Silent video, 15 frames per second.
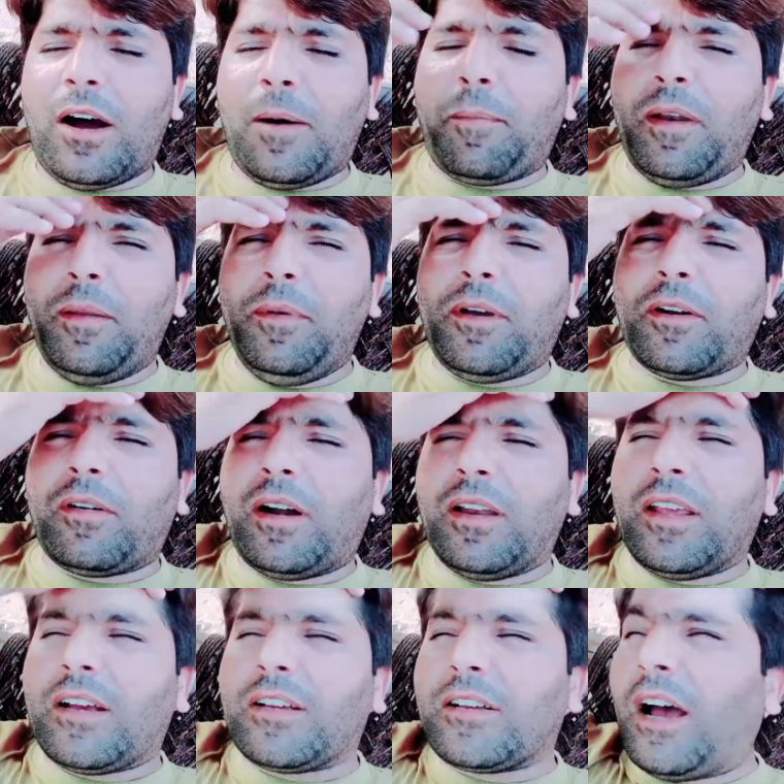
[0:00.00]
अपनी भी
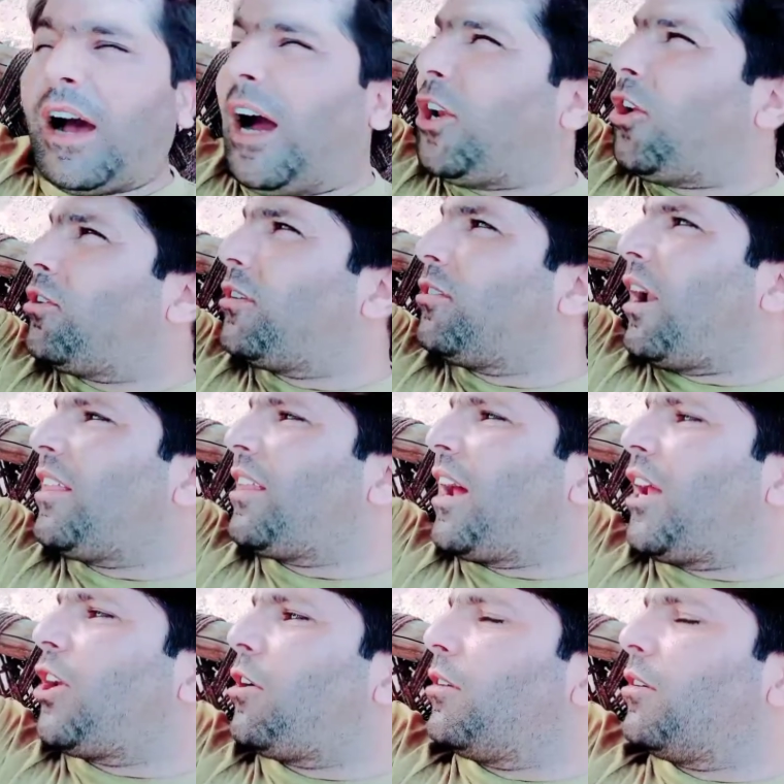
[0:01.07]
करवानी है आ जाओ इधर
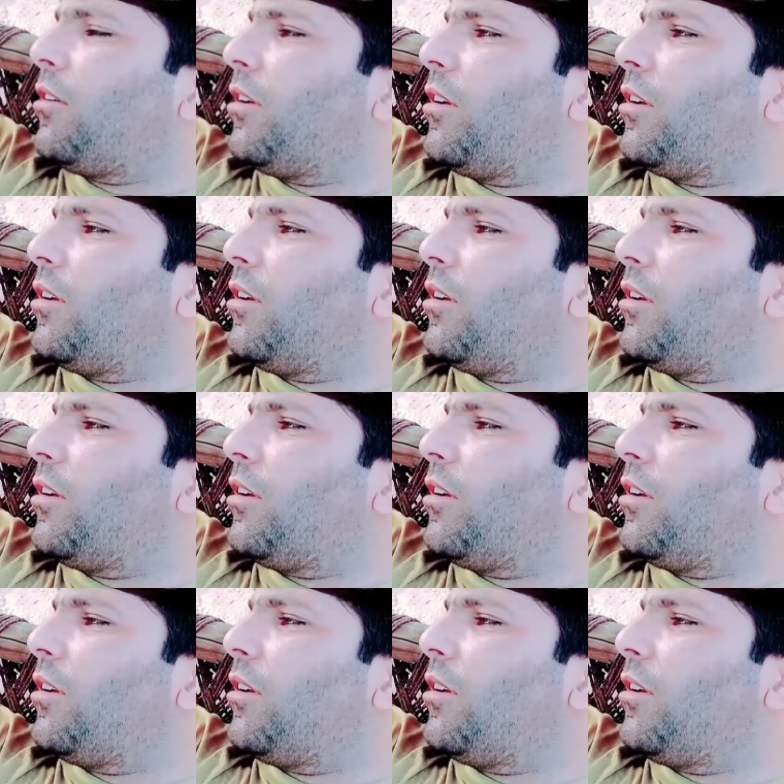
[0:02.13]
आ जाओ